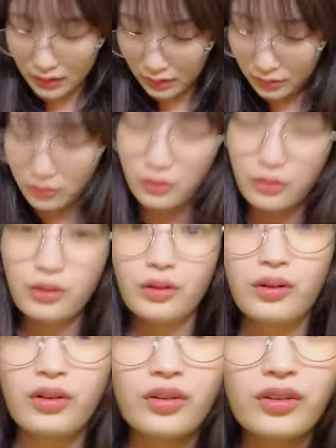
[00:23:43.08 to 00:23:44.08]
えなんか
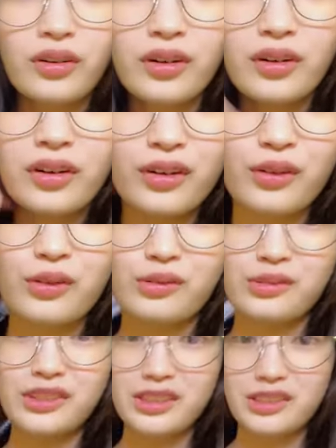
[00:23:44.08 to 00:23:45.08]

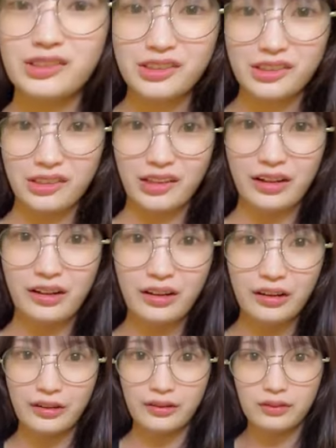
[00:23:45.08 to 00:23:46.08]
面白いくらい
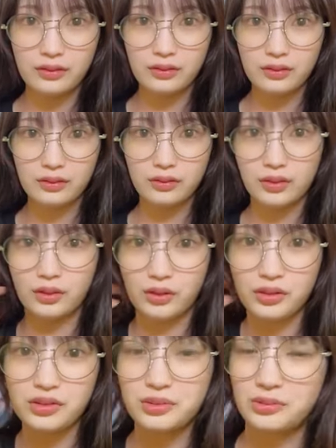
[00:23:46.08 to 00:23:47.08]
赤いいや
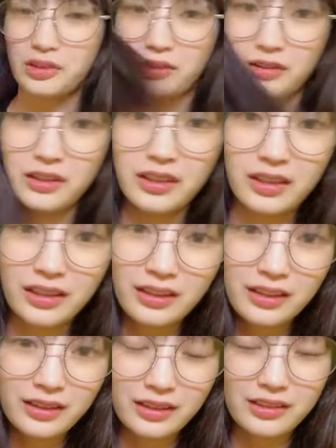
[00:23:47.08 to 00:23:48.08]
大丈夫か
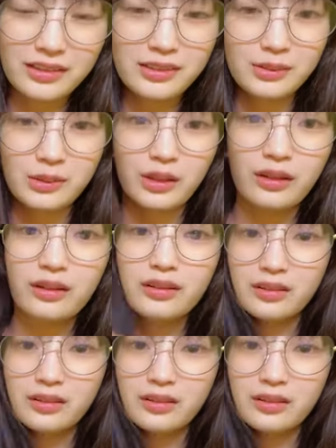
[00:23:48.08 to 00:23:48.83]
大丈夫か